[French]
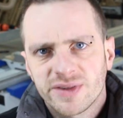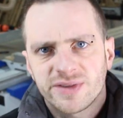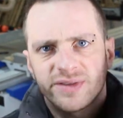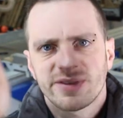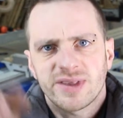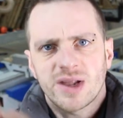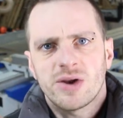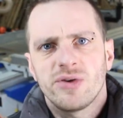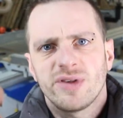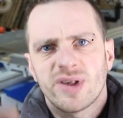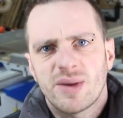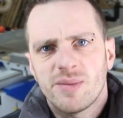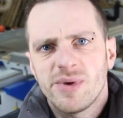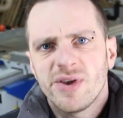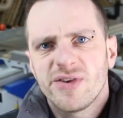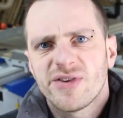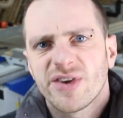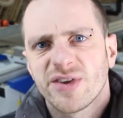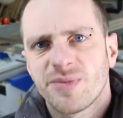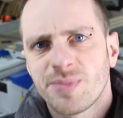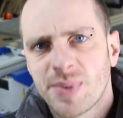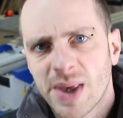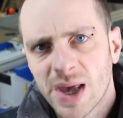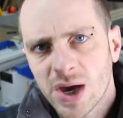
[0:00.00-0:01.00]
Salut les
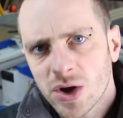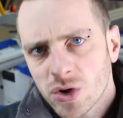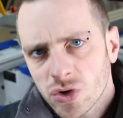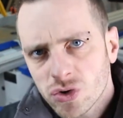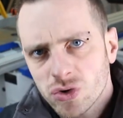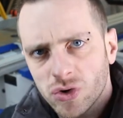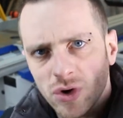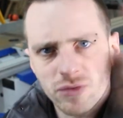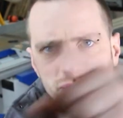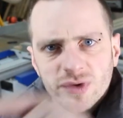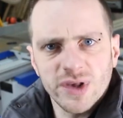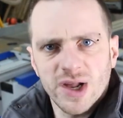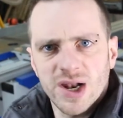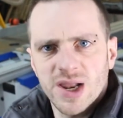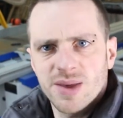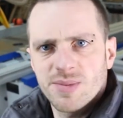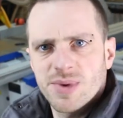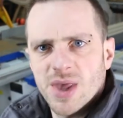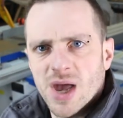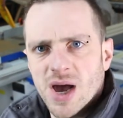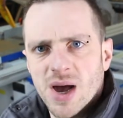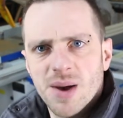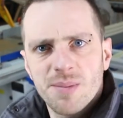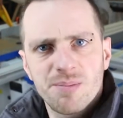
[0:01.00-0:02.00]
amis, j'espère que vous
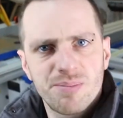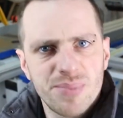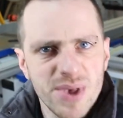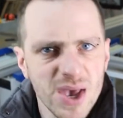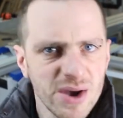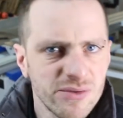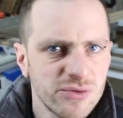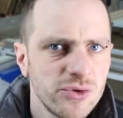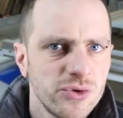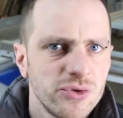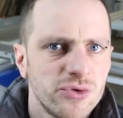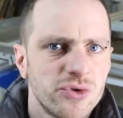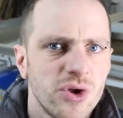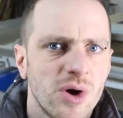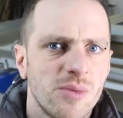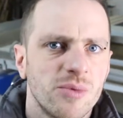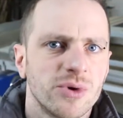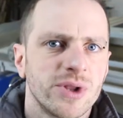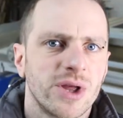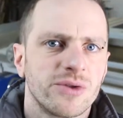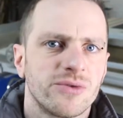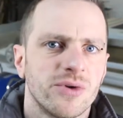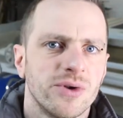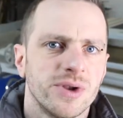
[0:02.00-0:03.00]
allez bien. Bienvenue dans
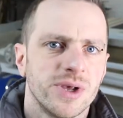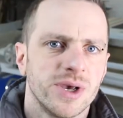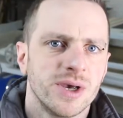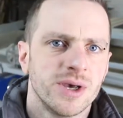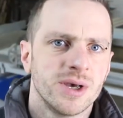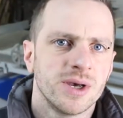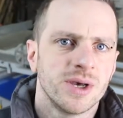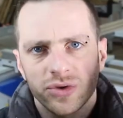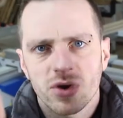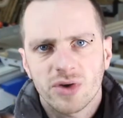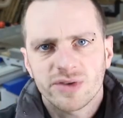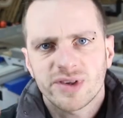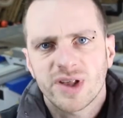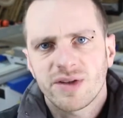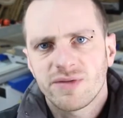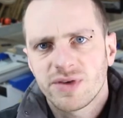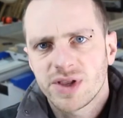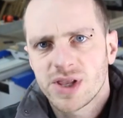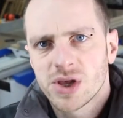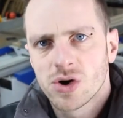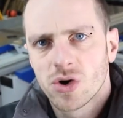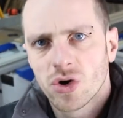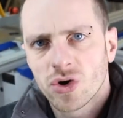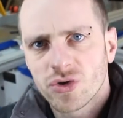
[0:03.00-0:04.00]
mon atelier. Dans cette
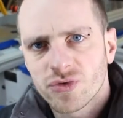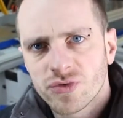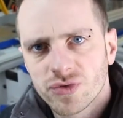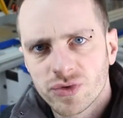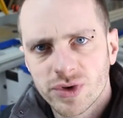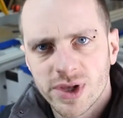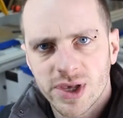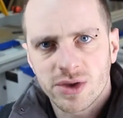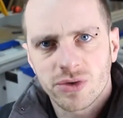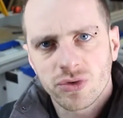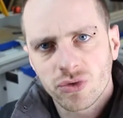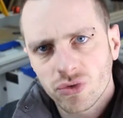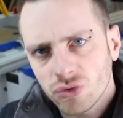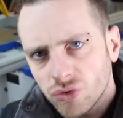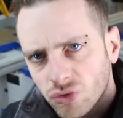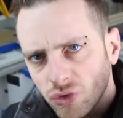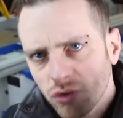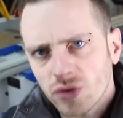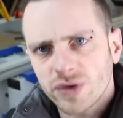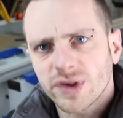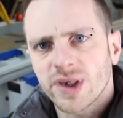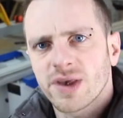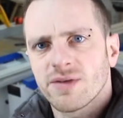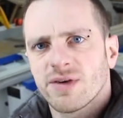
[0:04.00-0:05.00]
vidéo, je vous dis
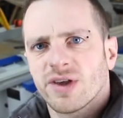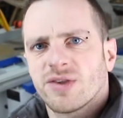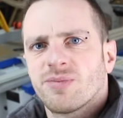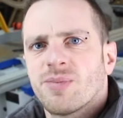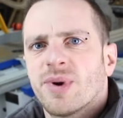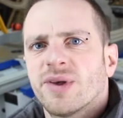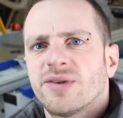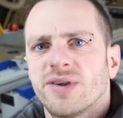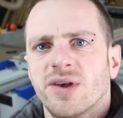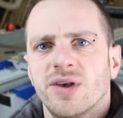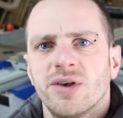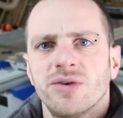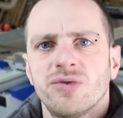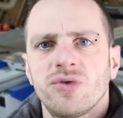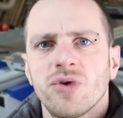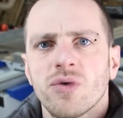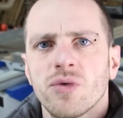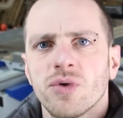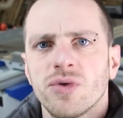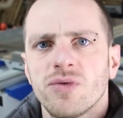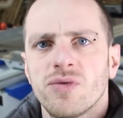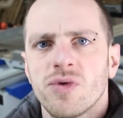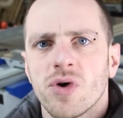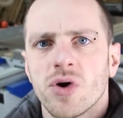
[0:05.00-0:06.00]
tout ce qui va se passer
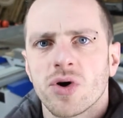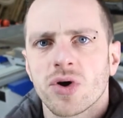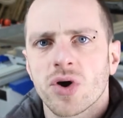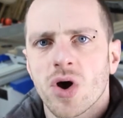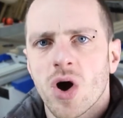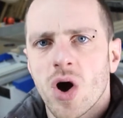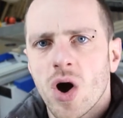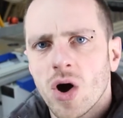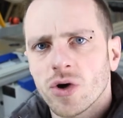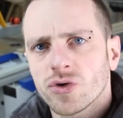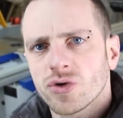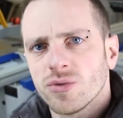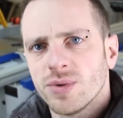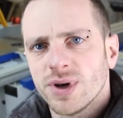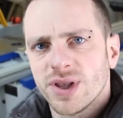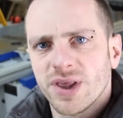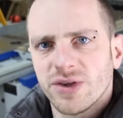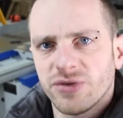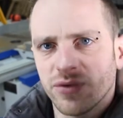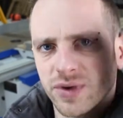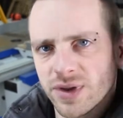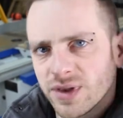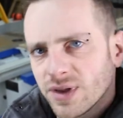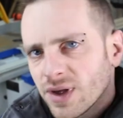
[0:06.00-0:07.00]
sur Woodvlog en
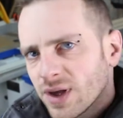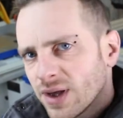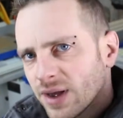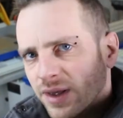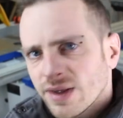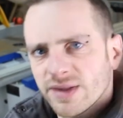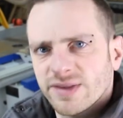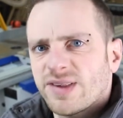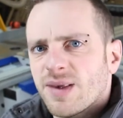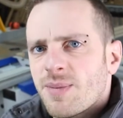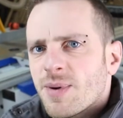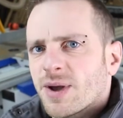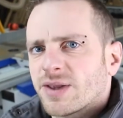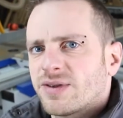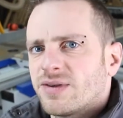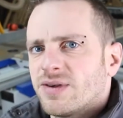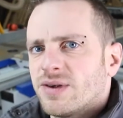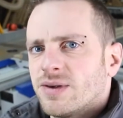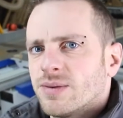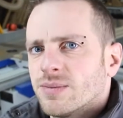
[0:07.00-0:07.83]
2018. C'est parti